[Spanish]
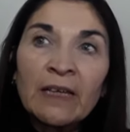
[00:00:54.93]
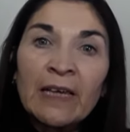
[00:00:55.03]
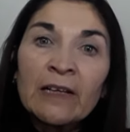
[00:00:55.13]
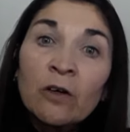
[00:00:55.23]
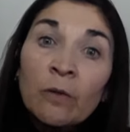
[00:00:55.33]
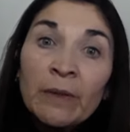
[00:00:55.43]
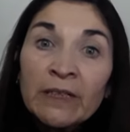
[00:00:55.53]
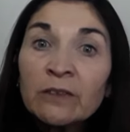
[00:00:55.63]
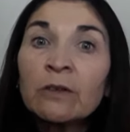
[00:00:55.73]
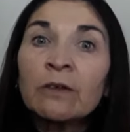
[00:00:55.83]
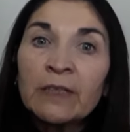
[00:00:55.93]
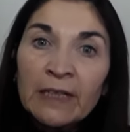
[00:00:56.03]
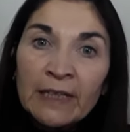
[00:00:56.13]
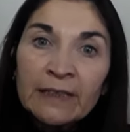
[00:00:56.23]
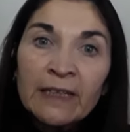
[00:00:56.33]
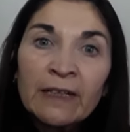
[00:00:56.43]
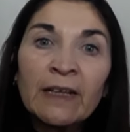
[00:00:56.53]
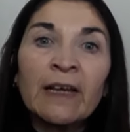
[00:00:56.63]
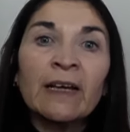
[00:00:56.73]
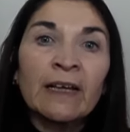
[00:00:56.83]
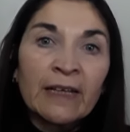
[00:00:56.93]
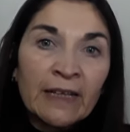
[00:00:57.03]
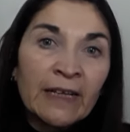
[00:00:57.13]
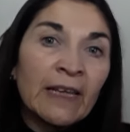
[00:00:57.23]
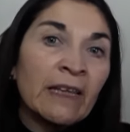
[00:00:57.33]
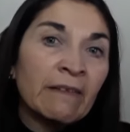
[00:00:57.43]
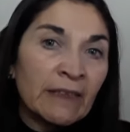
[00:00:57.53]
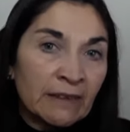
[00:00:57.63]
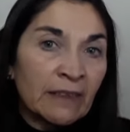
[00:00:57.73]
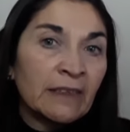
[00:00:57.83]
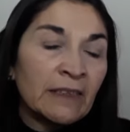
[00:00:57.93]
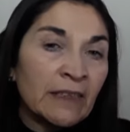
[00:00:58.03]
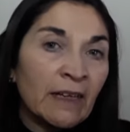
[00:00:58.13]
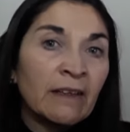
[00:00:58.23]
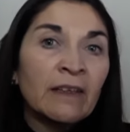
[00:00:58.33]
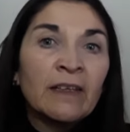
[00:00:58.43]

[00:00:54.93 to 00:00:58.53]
El comercio con Inglaterra cada vez tenía